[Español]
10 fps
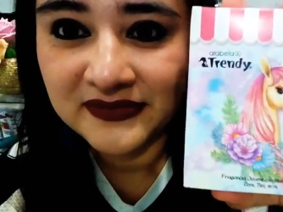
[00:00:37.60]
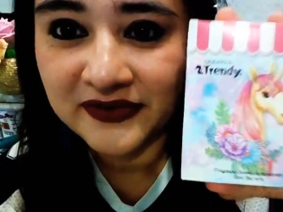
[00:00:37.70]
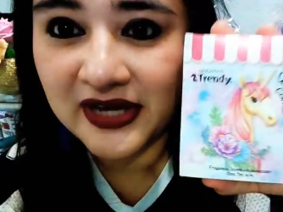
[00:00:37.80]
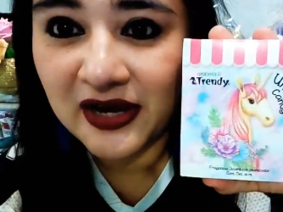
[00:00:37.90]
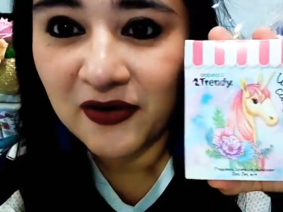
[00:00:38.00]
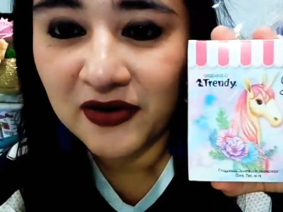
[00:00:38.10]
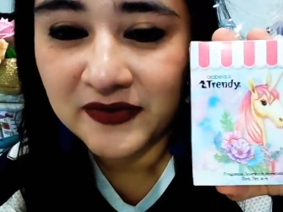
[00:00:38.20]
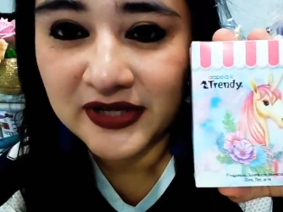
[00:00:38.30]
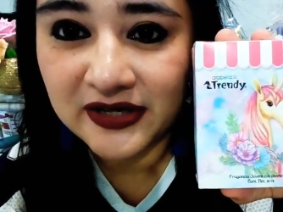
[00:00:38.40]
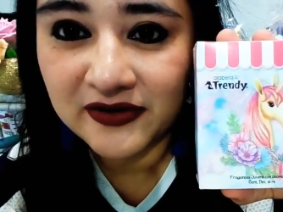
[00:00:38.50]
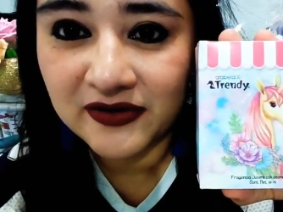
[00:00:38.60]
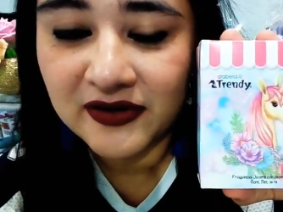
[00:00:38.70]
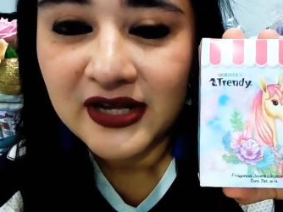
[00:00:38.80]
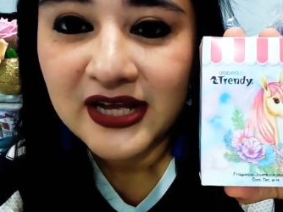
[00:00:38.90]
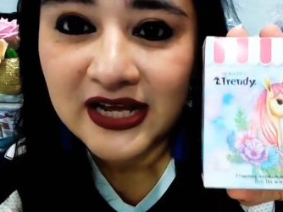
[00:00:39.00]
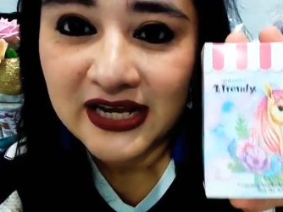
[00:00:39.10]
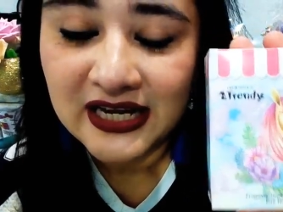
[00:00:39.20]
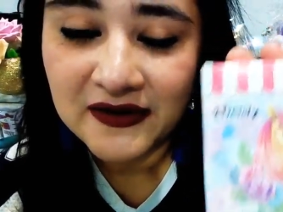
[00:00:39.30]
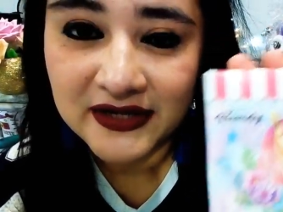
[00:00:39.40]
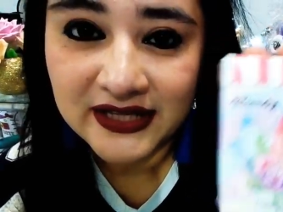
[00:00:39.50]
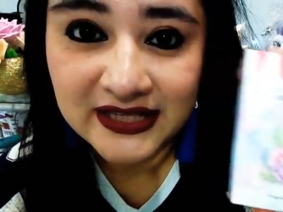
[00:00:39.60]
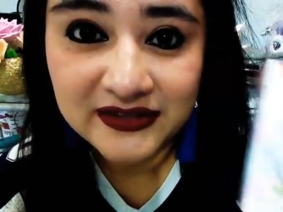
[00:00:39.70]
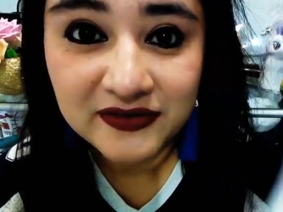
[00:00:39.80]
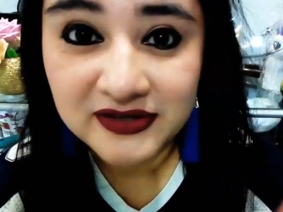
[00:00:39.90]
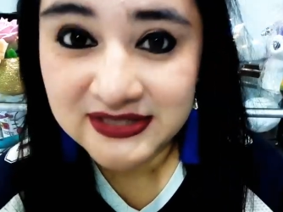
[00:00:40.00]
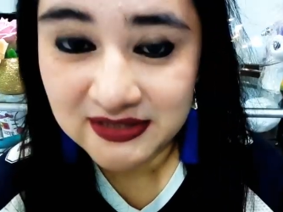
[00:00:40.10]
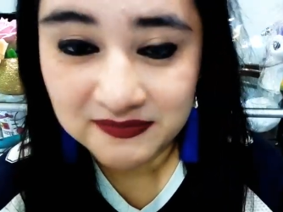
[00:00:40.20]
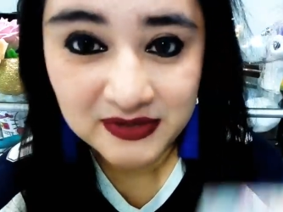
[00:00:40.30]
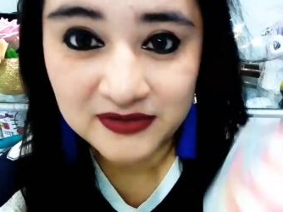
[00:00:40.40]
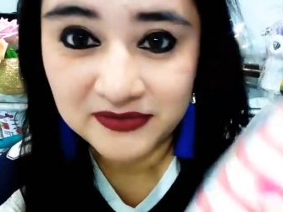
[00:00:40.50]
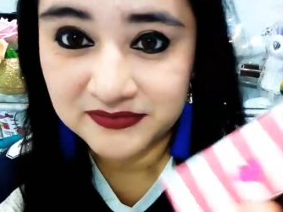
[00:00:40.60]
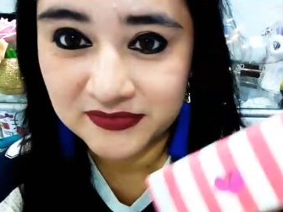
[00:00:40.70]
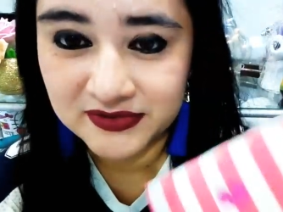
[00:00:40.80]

Entonces, ya, hoy me llegó y la verdad que no lo he destapado.